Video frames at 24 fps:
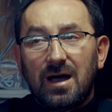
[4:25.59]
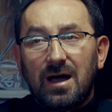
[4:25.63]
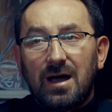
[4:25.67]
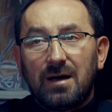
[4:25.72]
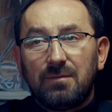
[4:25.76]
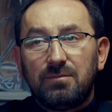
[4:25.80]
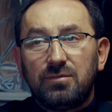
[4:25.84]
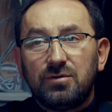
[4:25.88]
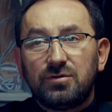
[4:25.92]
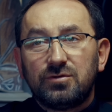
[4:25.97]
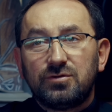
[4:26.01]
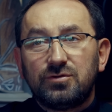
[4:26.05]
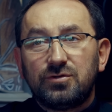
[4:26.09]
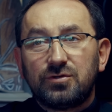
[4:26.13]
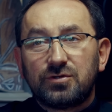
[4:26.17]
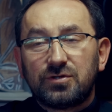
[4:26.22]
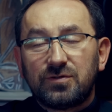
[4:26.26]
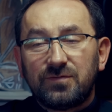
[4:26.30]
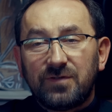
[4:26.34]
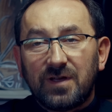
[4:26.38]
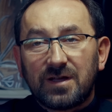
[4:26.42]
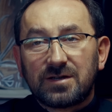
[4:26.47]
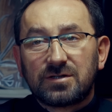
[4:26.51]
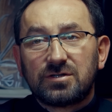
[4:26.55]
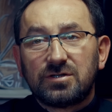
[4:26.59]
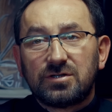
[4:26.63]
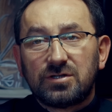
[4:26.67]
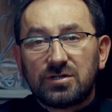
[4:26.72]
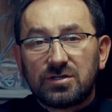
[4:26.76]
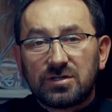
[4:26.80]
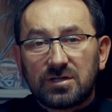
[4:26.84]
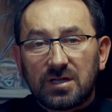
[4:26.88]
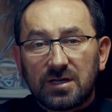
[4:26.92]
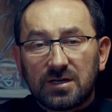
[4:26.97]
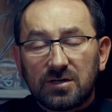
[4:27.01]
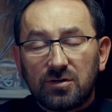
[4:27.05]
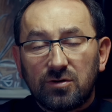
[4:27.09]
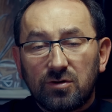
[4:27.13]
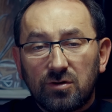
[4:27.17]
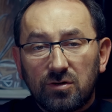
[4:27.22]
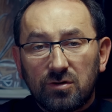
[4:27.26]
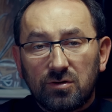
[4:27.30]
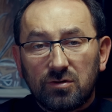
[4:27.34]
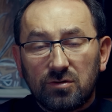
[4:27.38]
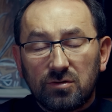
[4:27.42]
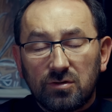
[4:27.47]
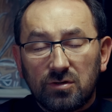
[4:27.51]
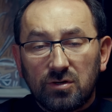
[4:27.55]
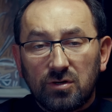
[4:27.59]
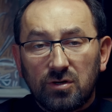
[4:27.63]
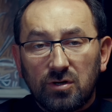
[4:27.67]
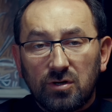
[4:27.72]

aby doświadczyć tego,